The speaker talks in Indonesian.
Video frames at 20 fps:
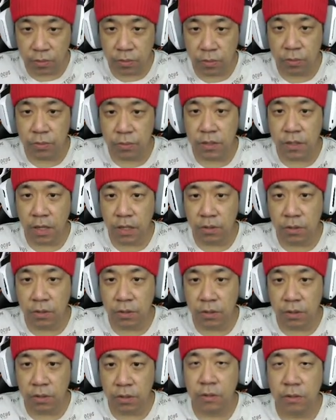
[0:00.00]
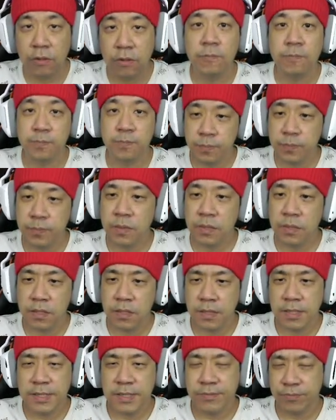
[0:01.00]
Oh, iya dong.
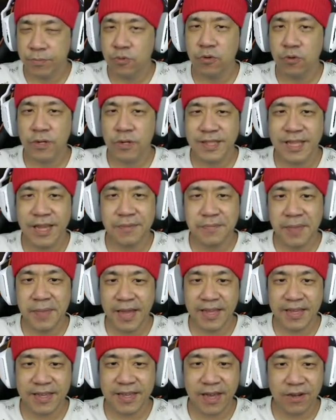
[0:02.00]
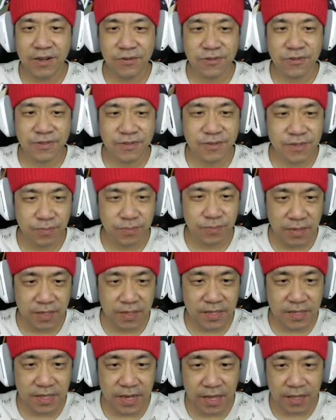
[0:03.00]
Murid yang baik harus
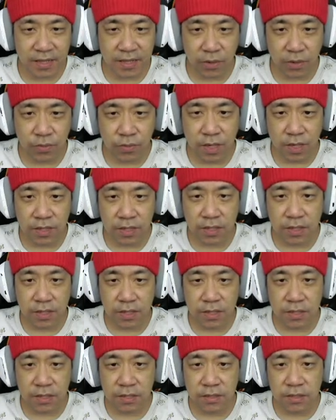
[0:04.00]
berhentilah tawuran ya.